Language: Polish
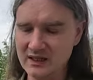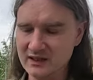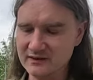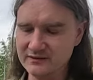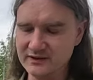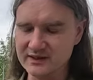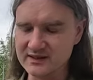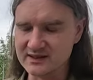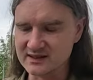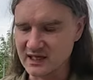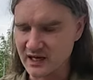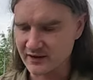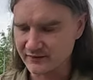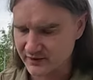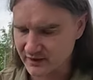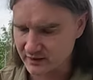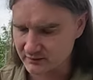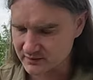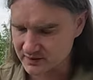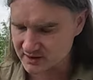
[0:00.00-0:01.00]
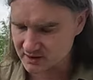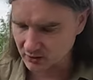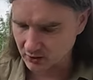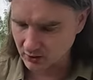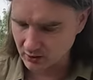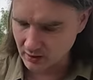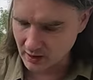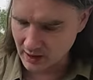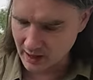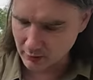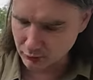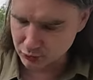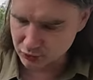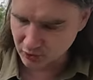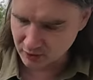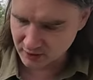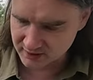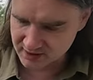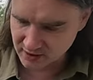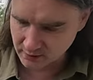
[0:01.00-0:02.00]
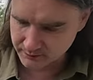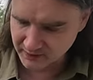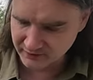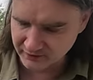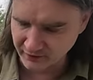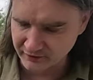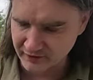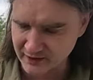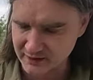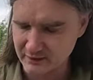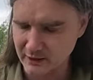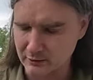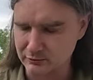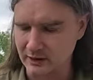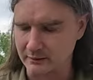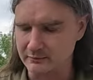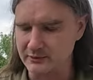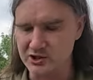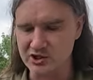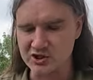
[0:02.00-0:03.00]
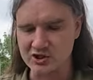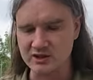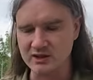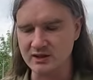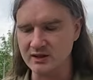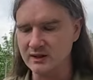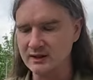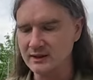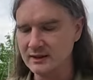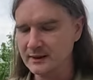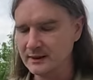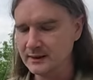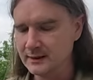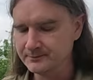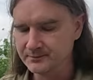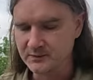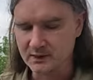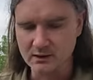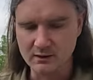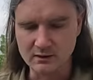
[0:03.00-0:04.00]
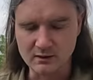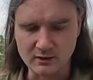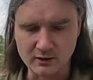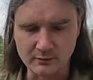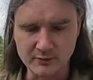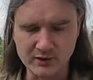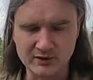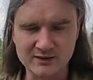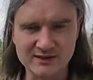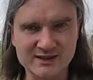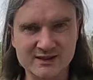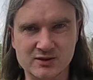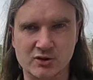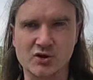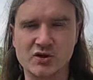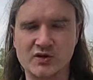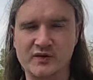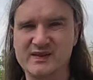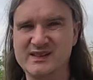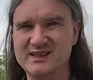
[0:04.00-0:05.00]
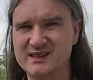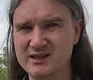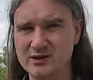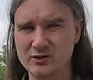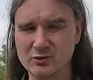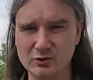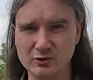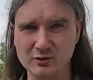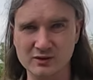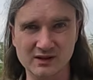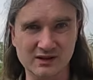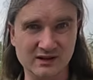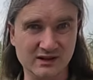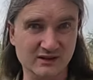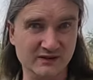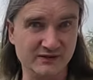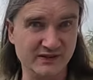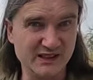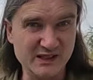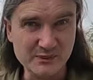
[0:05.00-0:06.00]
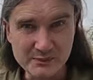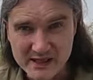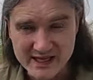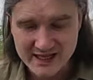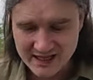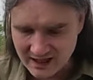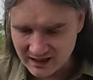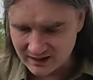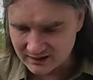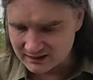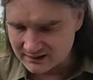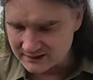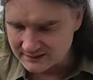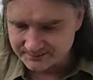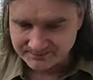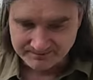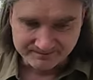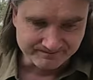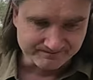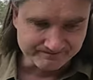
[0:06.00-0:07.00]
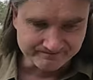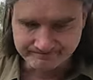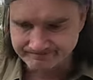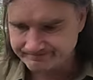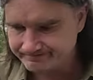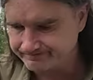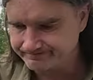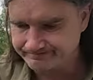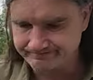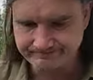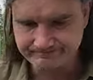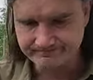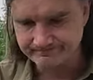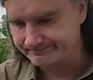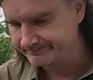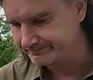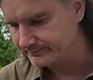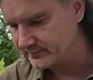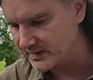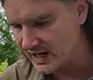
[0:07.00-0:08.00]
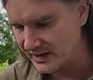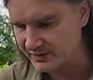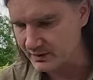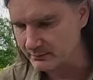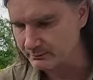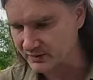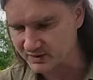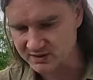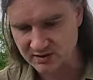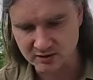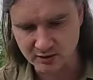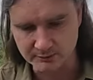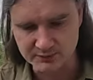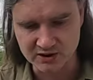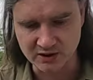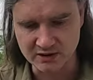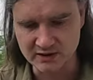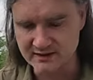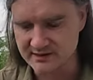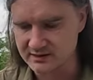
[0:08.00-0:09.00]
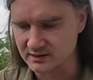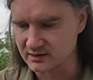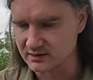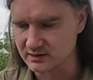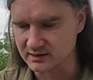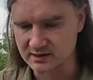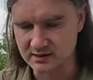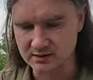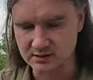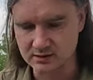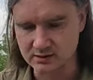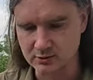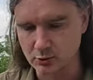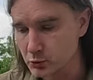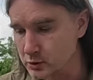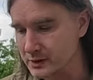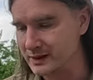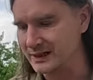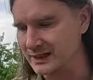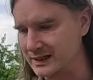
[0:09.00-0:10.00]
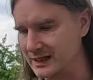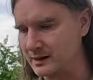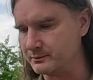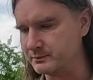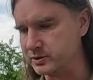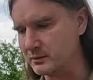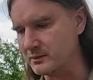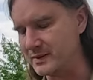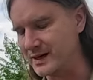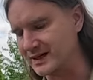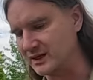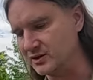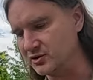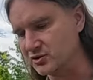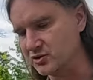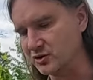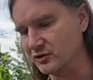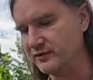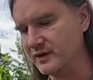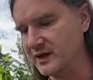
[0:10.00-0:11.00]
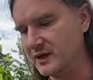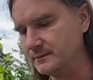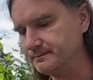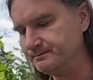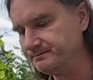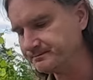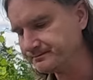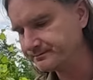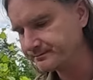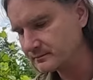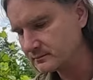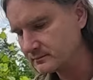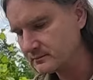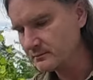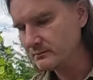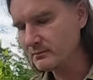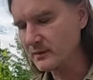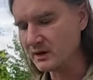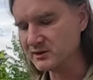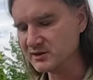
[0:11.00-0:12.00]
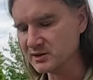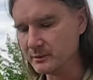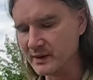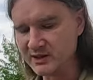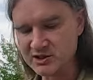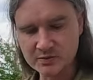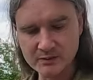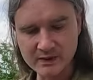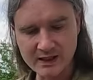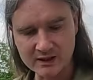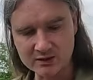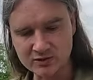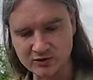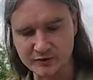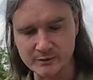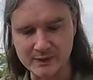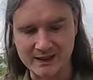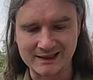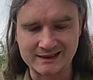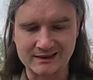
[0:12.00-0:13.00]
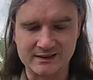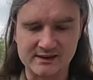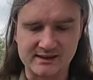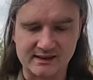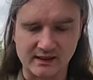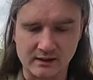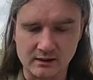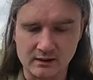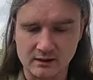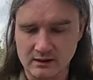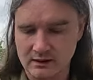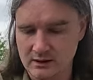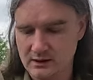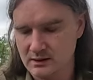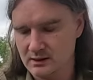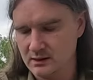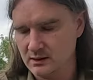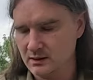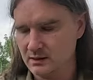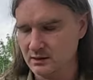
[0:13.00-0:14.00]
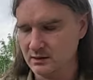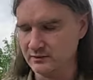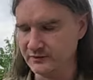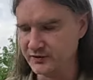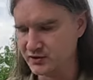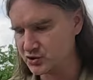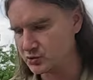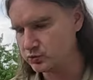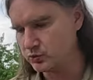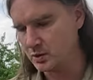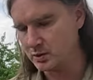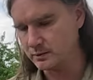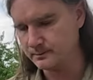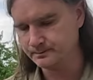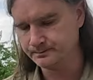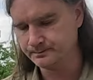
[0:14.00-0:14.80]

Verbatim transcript: więc nie wiem co autor, co piwowar miał na myśli, robiąc coś w stylu Witbira. Mm, nie wiem po co do pszenicy skórka pomarańczowa. Zobaczmy jak to w praktyce wyszło.